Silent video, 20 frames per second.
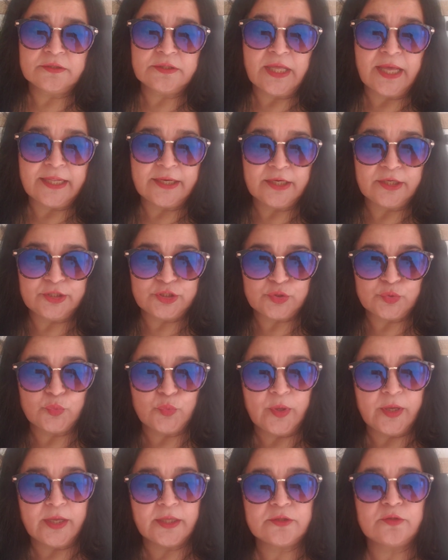थायराइड इशू
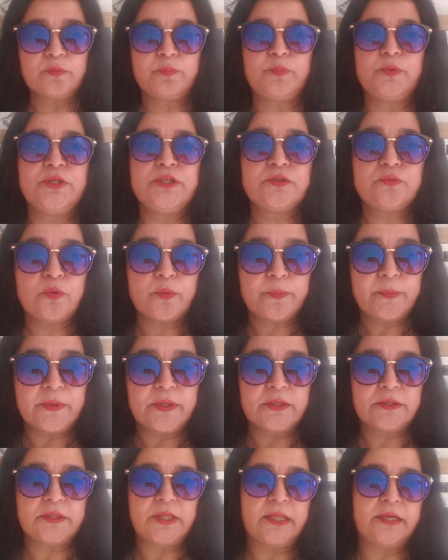है तो प्लीज़ वो
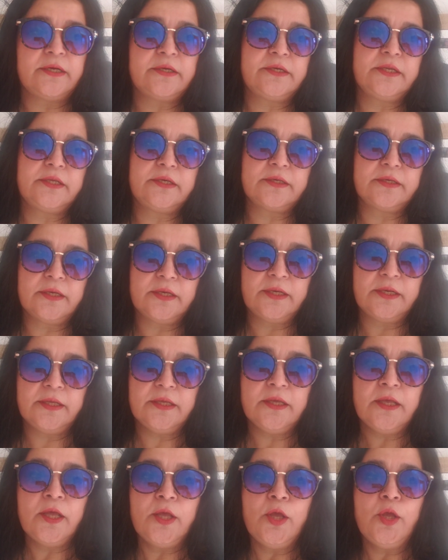अपना थायराइड ठीक कर लें
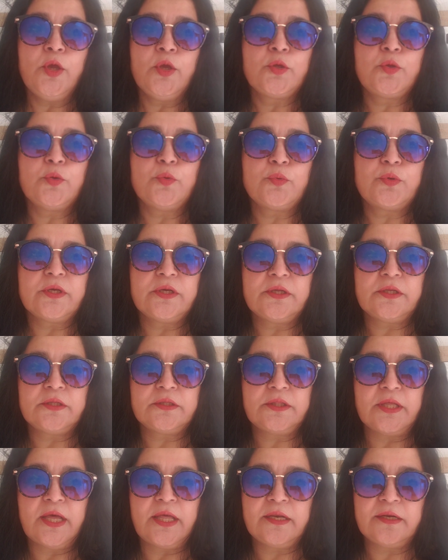क्योंकि
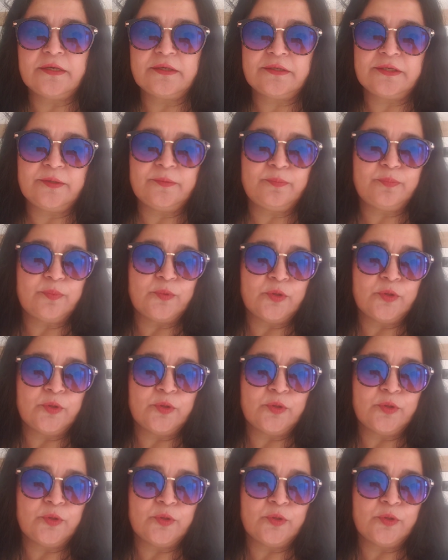थायराइड की